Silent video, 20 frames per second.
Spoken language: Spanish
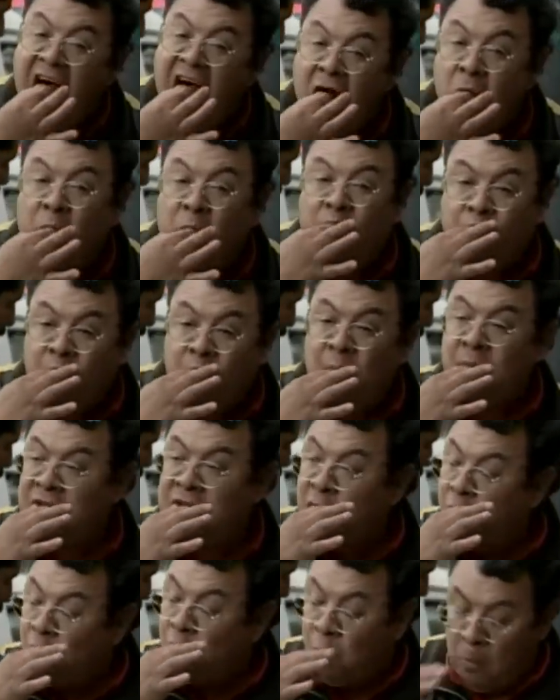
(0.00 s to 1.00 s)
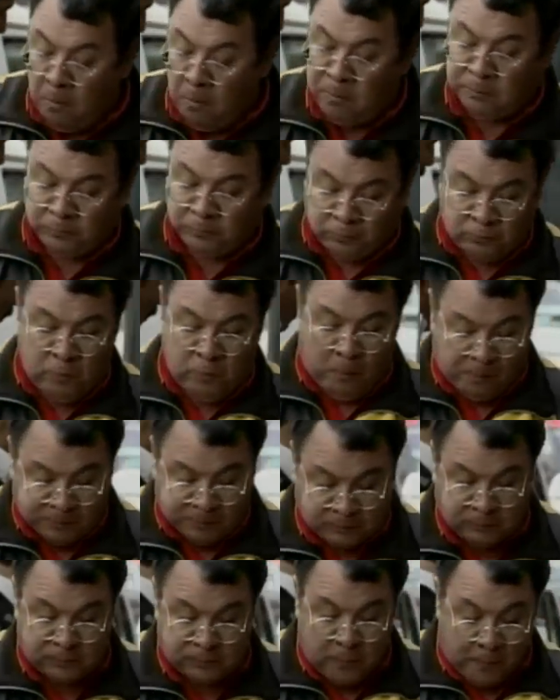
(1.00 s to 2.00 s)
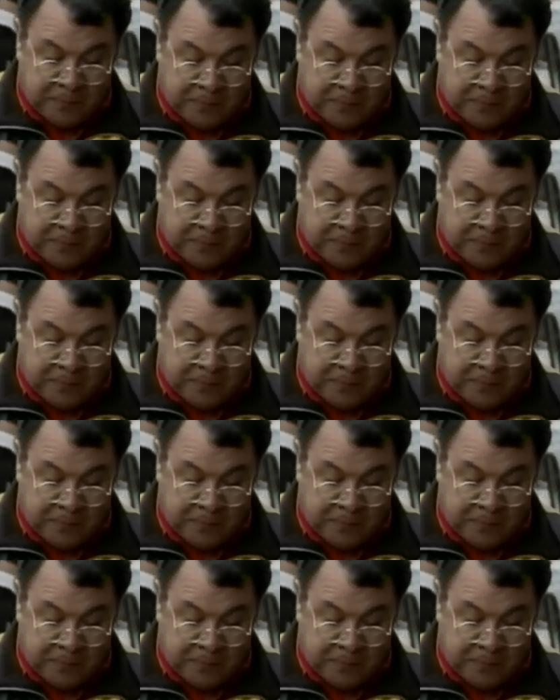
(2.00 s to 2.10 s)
ni, galletas, ni chocolates,